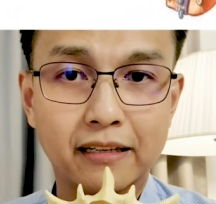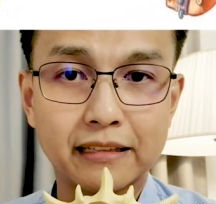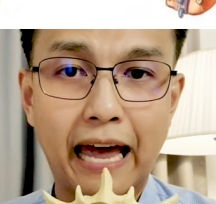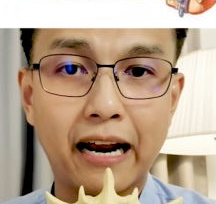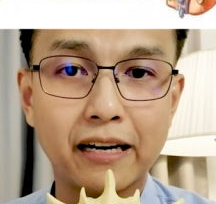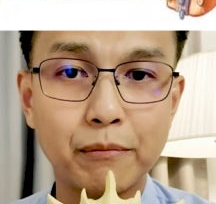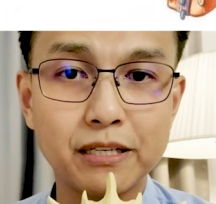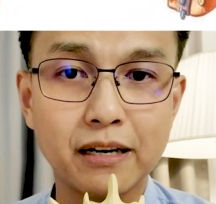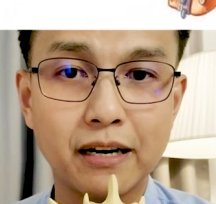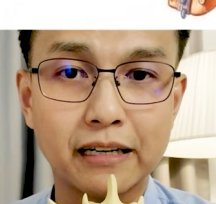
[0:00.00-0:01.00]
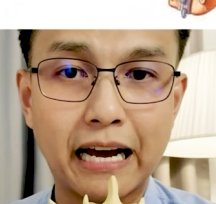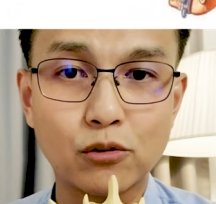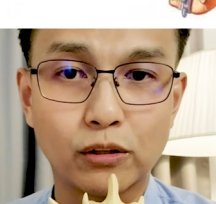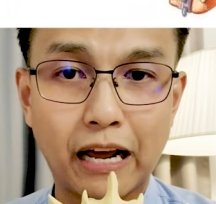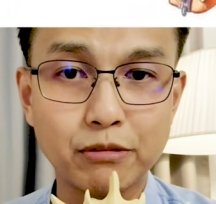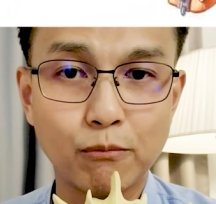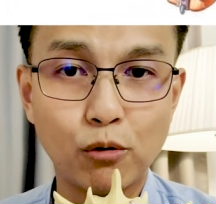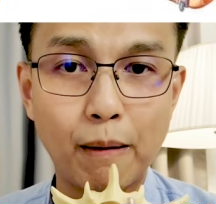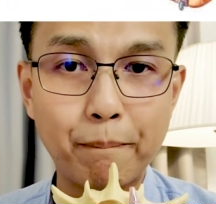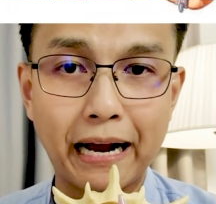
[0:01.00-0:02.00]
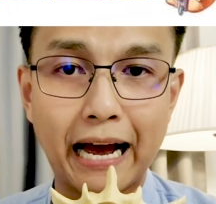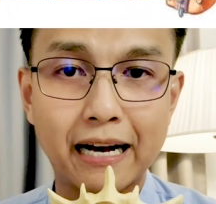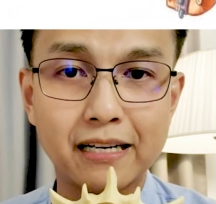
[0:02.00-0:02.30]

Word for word: แตกนี่มันจะเกิดการกดทับสมมติว่าปากกา